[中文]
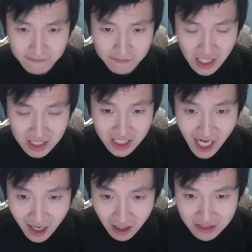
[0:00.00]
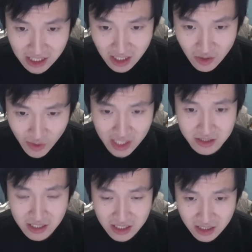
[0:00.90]
她恰好在这个位置，
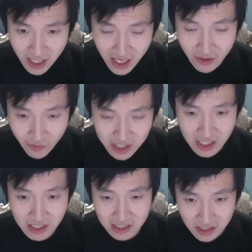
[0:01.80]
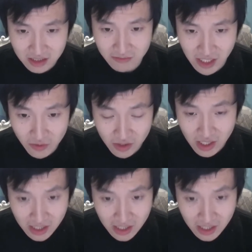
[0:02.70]
在这个点位上，她才是美女。